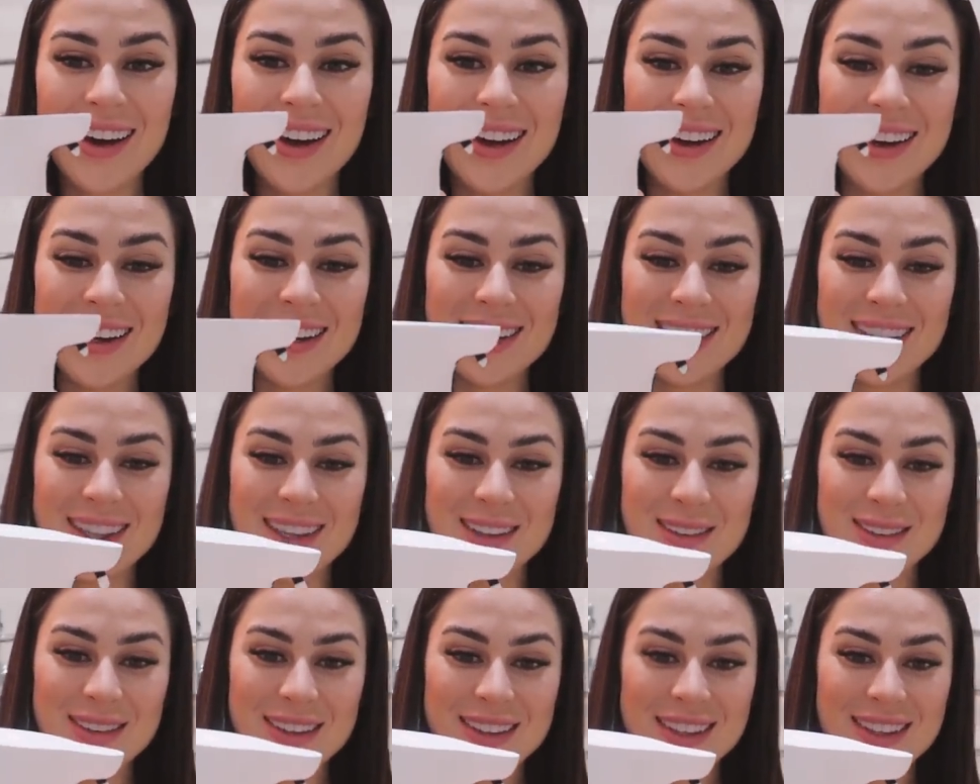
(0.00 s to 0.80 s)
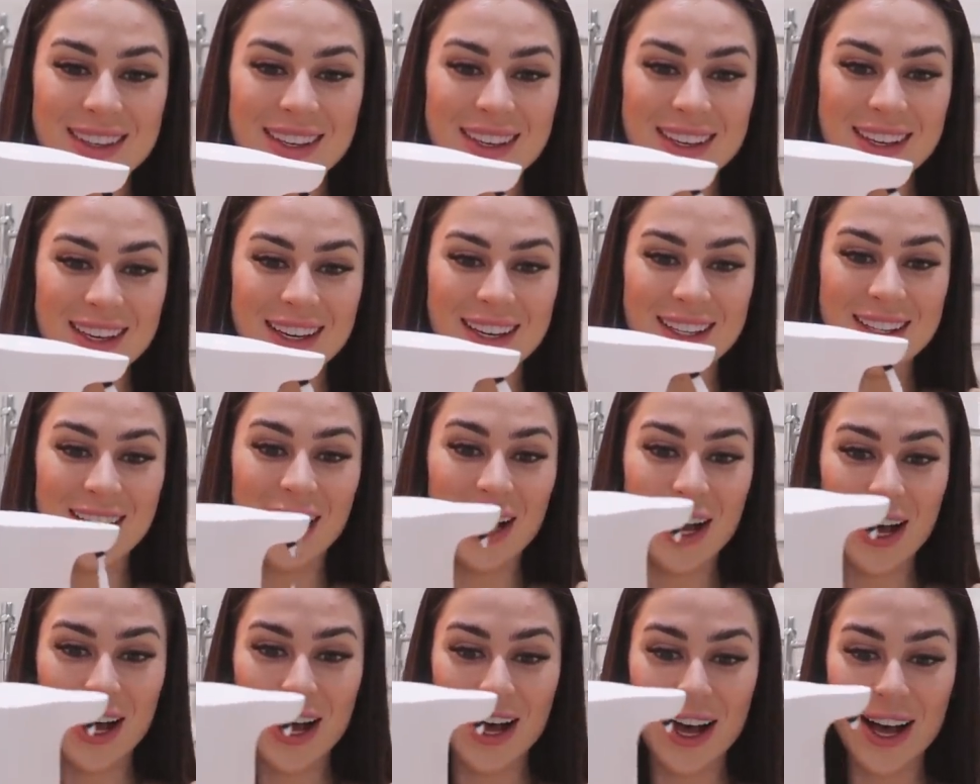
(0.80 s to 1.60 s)
Это
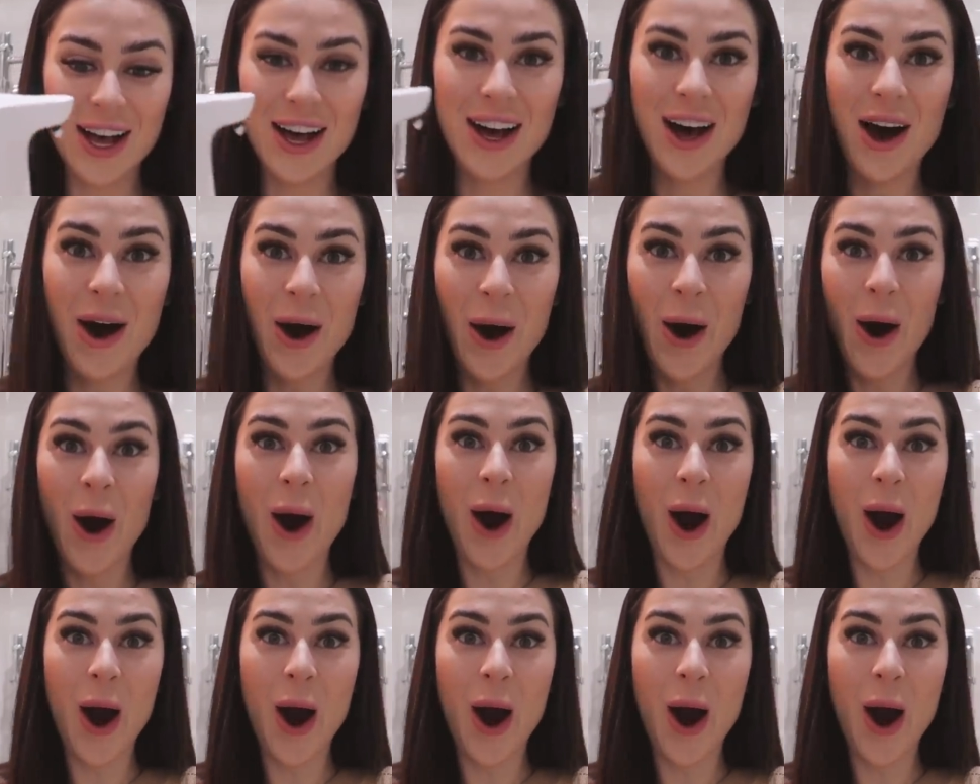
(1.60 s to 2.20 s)
офигенно!